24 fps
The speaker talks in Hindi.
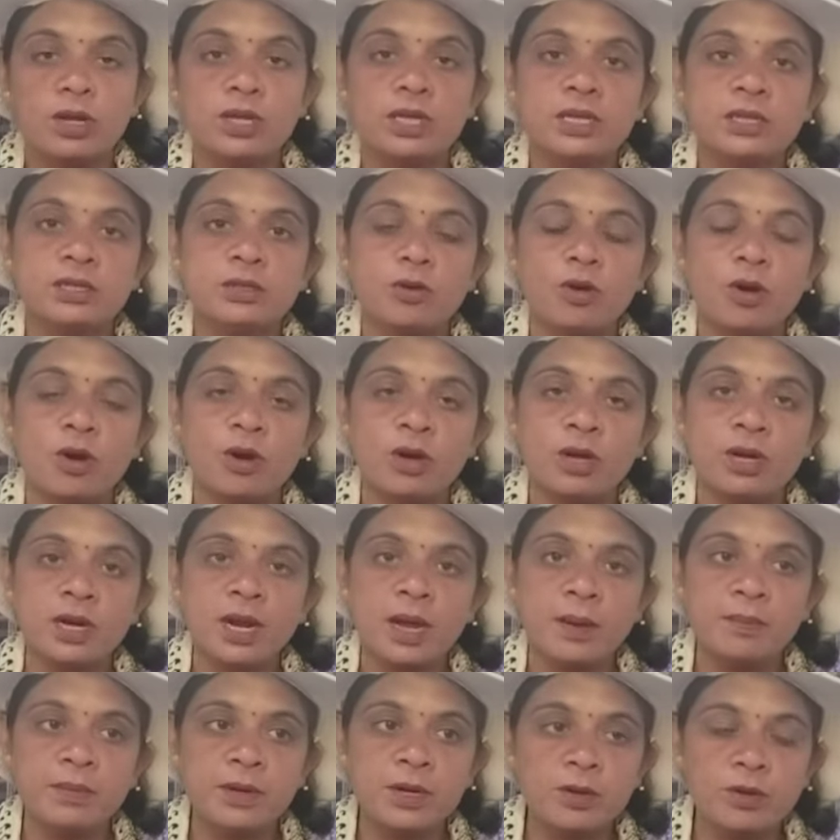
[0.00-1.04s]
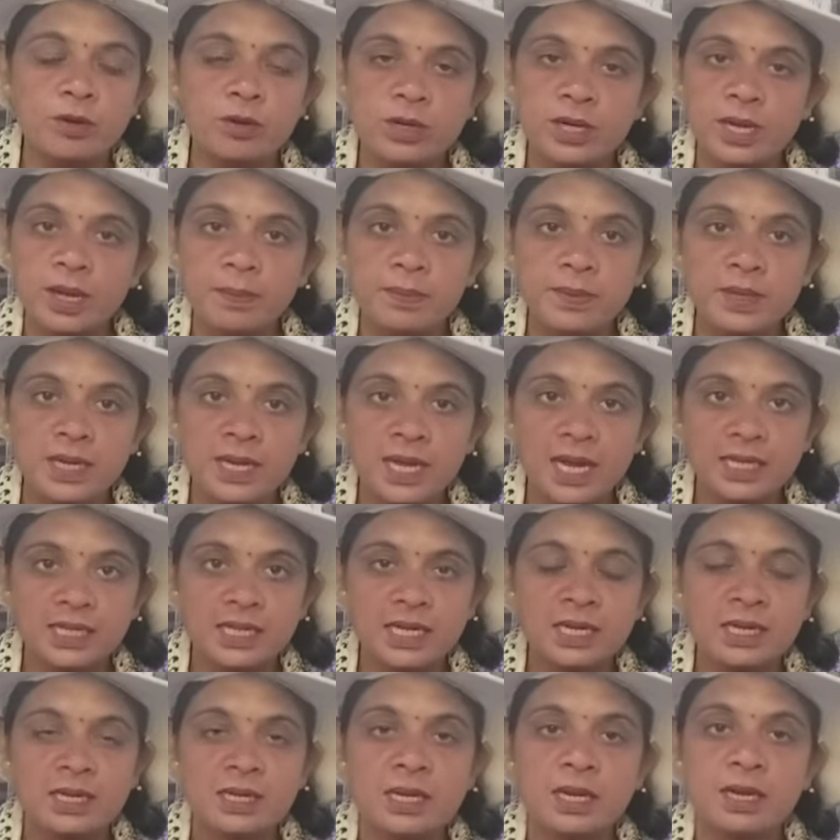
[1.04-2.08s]
है और हम लोगों ने अपनी
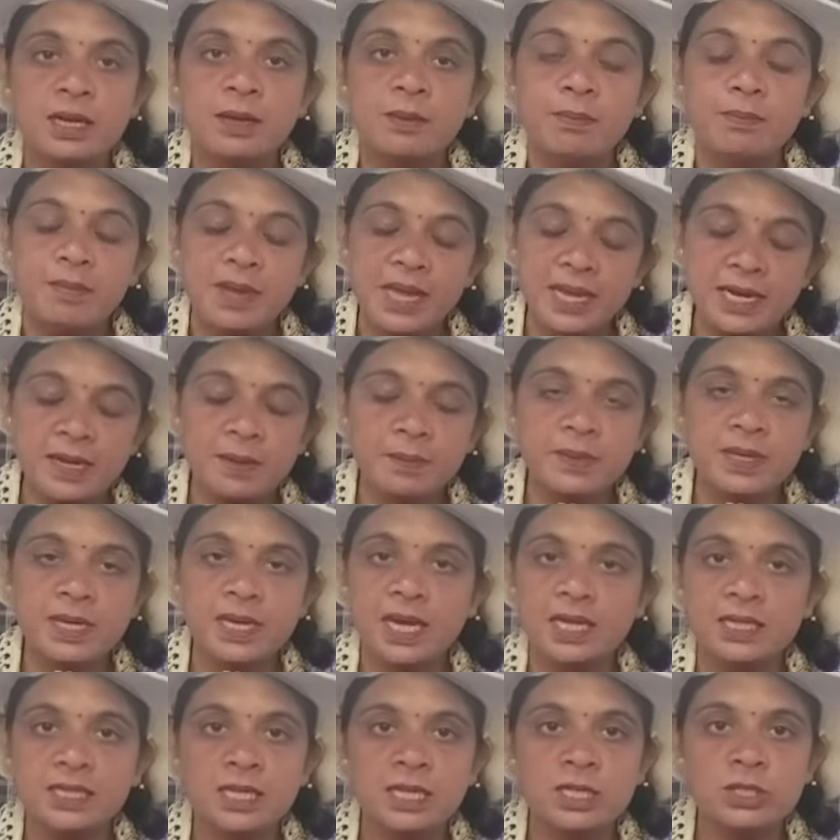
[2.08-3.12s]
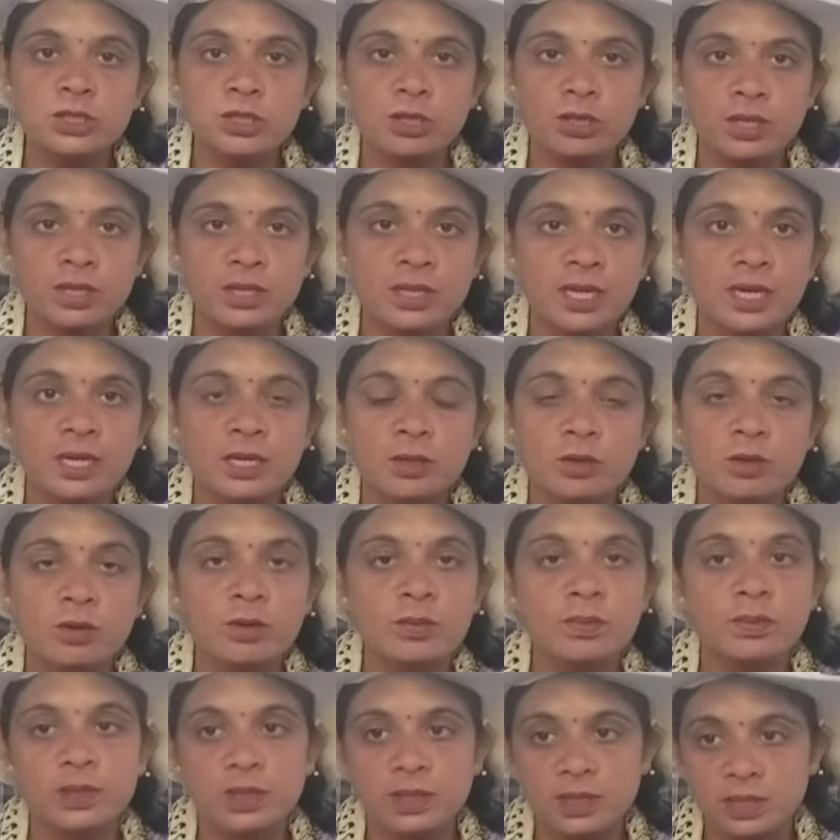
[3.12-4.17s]
यात्रा मैंने अपनी यात्रा चौदह तारीख
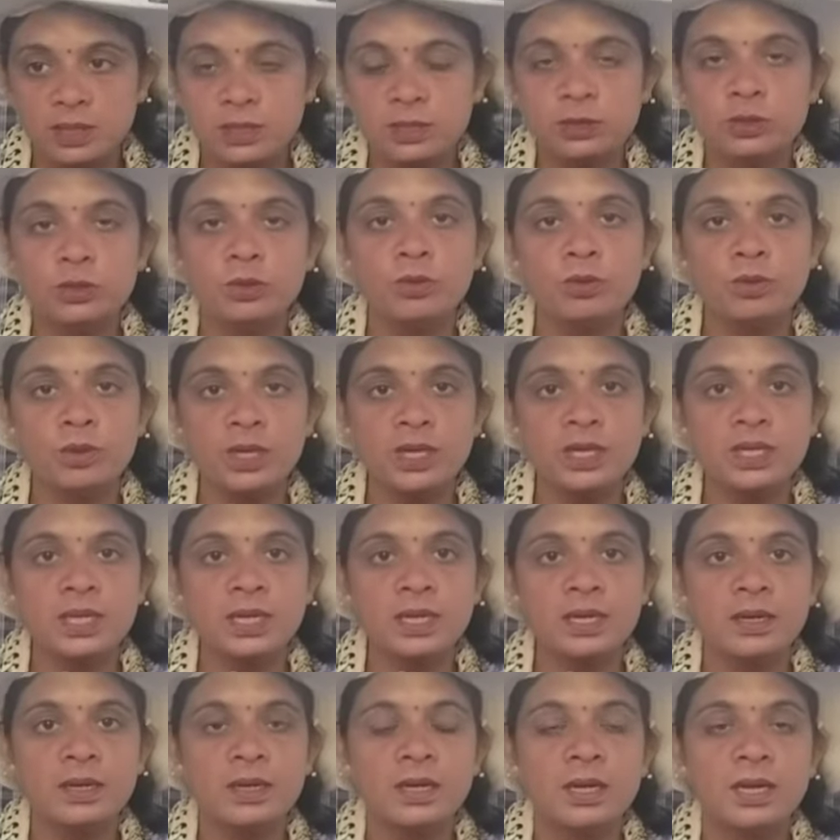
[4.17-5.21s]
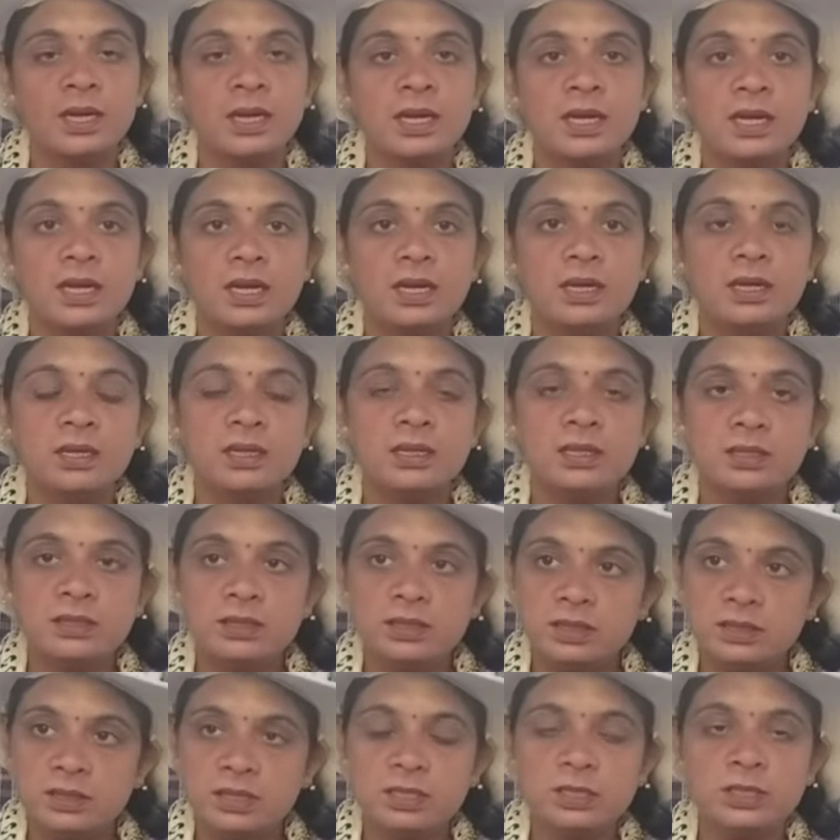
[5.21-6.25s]
को शुरू की थी
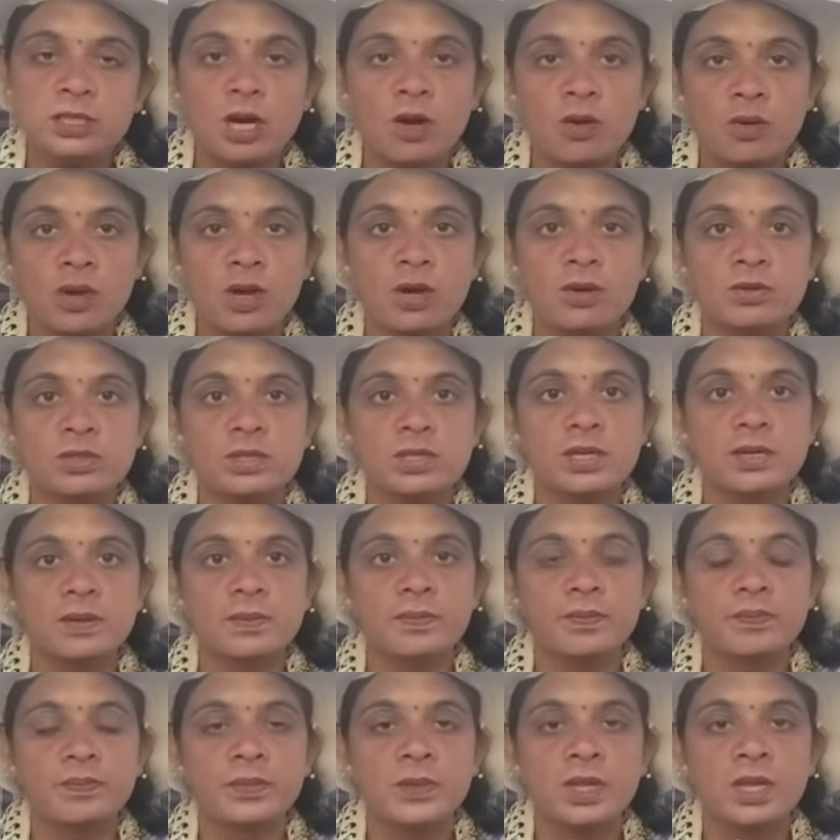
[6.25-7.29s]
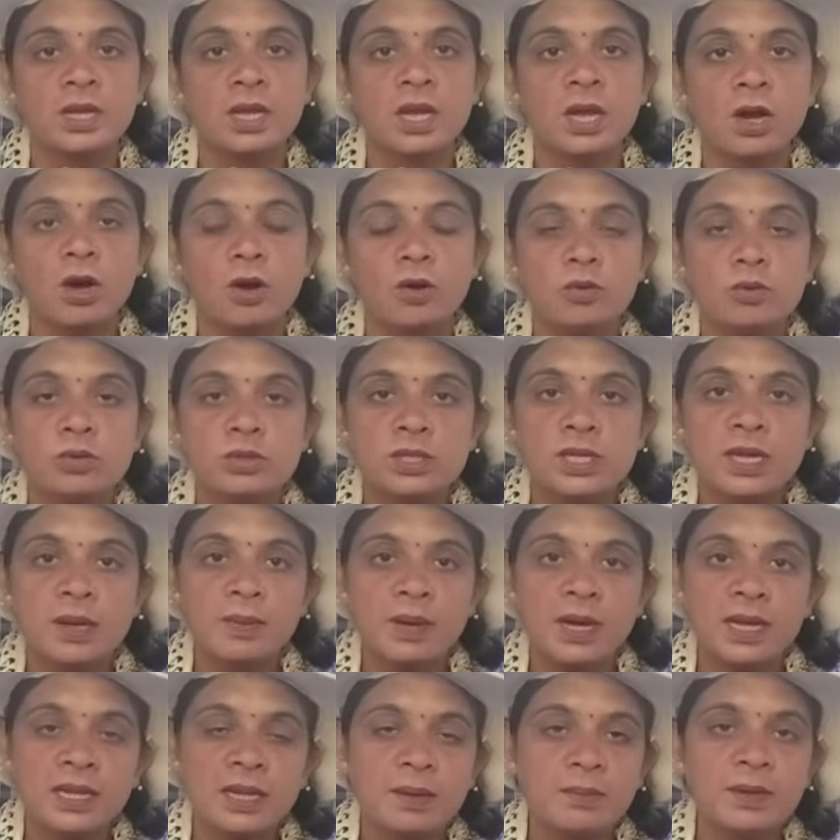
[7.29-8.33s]
जाओ गाँव से उसके
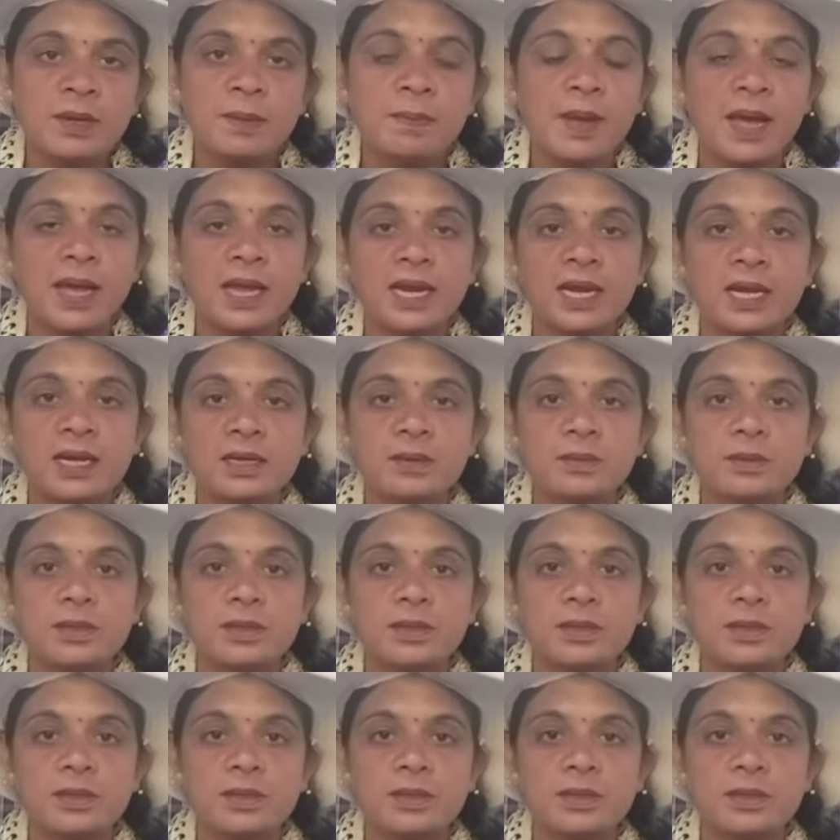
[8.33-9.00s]
बाद हमने पहला